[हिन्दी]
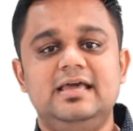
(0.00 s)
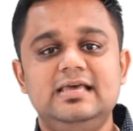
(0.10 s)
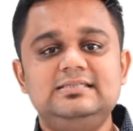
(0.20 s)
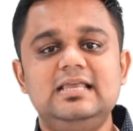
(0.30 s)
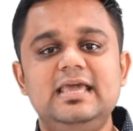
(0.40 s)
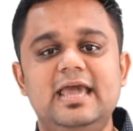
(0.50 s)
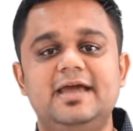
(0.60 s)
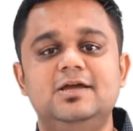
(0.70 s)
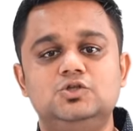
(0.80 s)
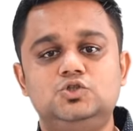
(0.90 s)
इसलिए
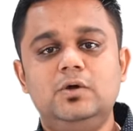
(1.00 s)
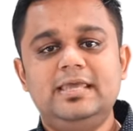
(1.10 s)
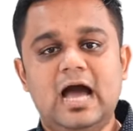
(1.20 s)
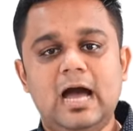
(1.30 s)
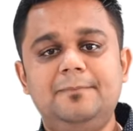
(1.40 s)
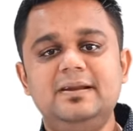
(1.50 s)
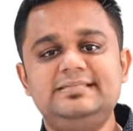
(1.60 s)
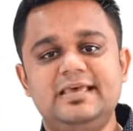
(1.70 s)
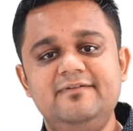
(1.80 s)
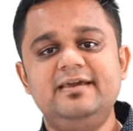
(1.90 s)
जो यहाँ पर
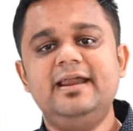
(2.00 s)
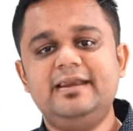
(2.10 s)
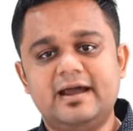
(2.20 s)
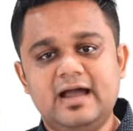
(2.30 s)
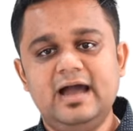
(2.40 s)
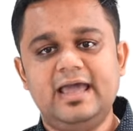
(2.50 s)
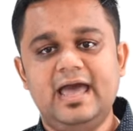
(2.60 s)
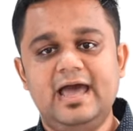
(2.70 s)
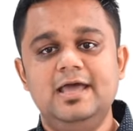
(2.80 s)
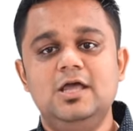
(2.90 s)
सेविंग रेट रखा
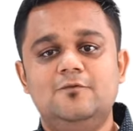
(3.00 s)
गया है